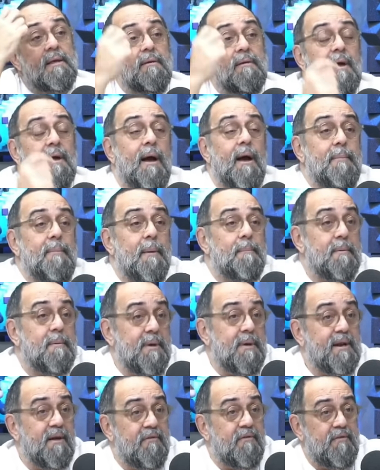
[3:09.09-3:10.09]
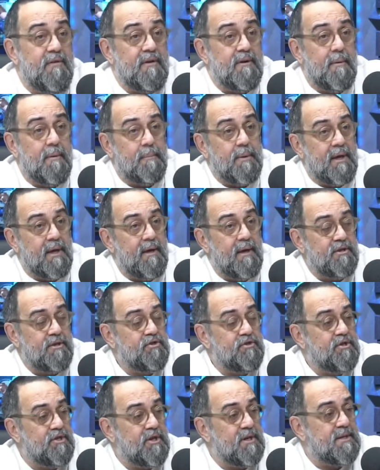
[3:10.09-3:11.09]
E a minha primeira firma, porque
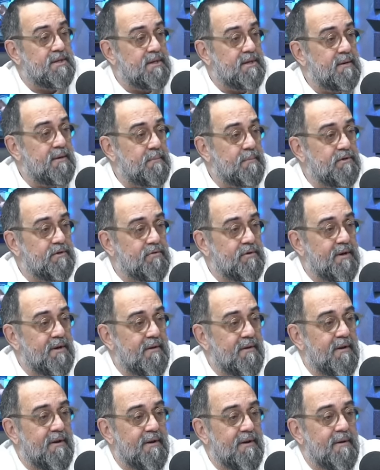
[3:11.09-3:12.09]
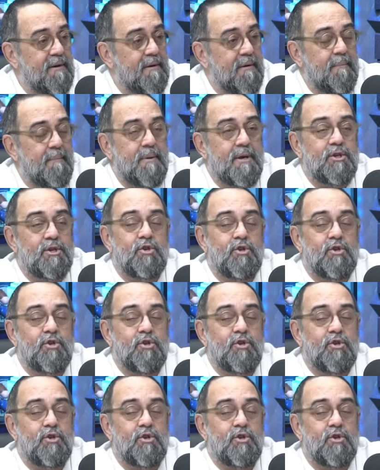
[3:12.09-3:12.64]
a gente tinha que ser é, pessoa é, PJ.